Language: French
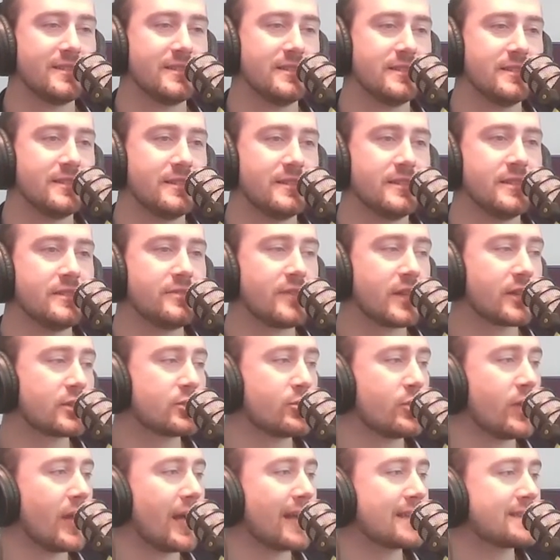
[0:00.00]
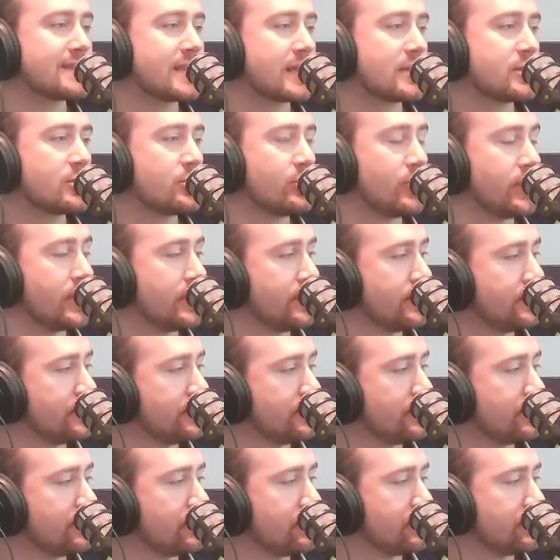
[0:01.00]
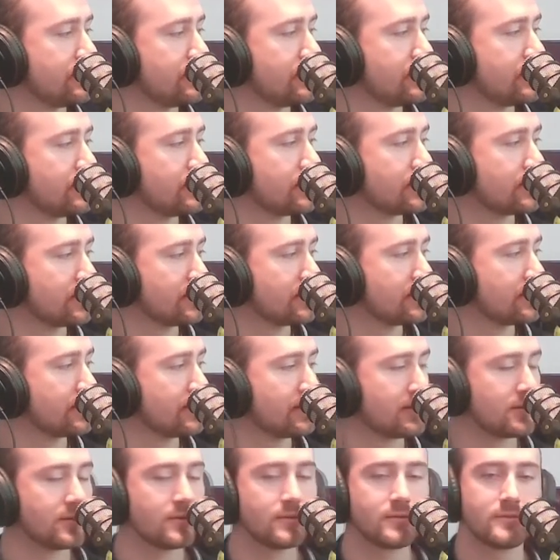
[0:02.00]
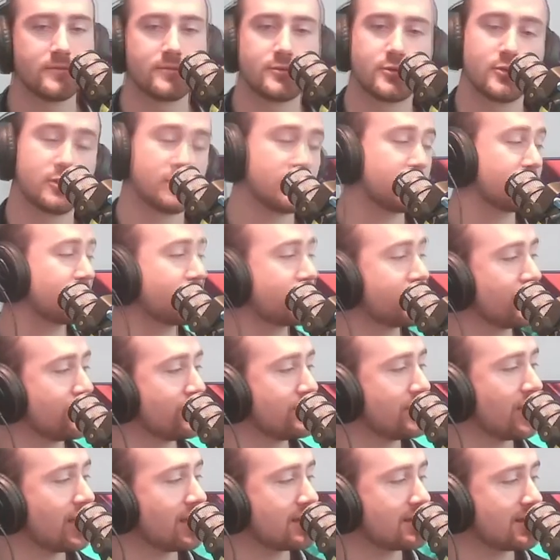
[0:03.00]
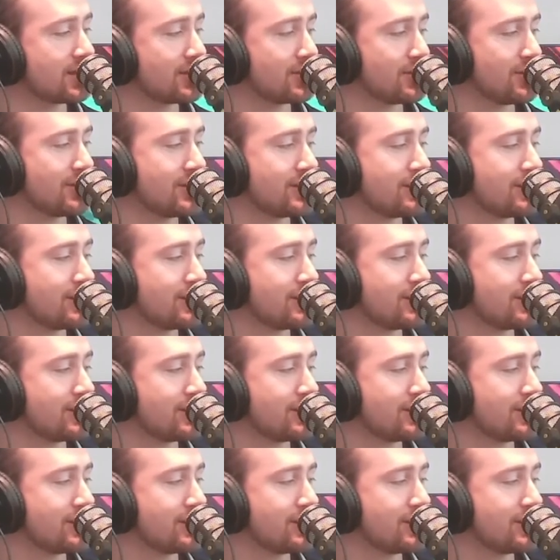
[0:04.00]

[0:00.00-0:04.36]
Ouais. Nivek, tu es asexué. Bon. Tu sais ce que ça veut dire asexué